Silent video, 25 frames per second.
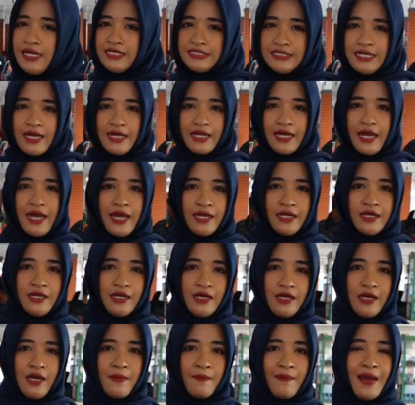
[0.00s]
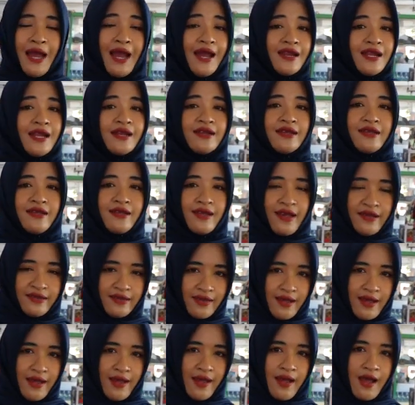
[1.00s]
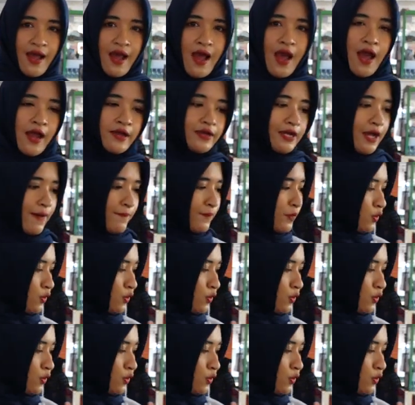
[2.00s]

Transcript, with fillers: dijajakan makanan ringannya. Ada